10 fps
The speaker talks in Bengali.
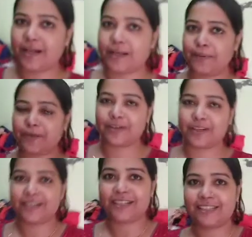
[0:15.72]
বাইরে বের করে
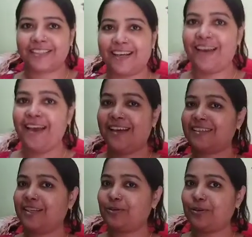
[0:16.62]
নিয়েছে
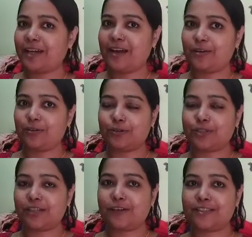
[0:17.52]
সেগুলোকে এখন
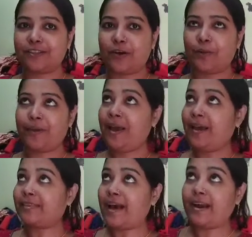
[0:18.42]
গোছানো গাছানো হবে
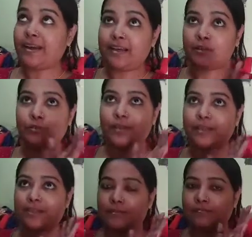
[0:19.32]
তার আগে একটু আর
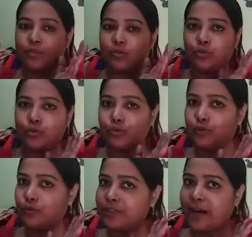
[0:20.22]
কি
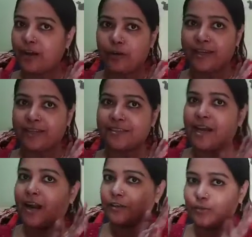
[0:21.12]
ঝুলটুলগুলো ঝাড়া হয়ে গেছে
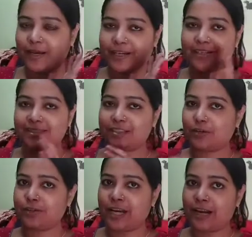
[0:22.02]
আর একটু বাকি আছে
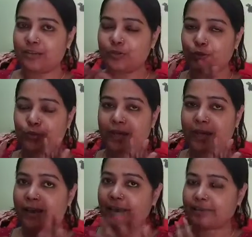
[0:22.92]
সেগুলো ঝাড়াঝুড়ো করে
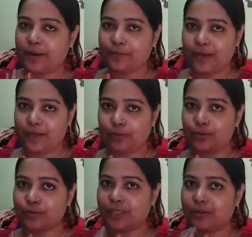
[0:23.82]
তারপরে এইগুলো
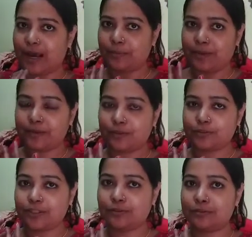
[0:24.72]
গুছানো আলমারিটা
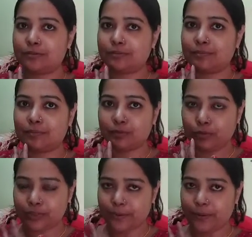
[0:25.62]
গুছানো
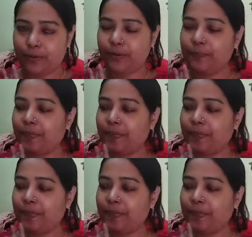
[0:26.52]
গুজাবে ও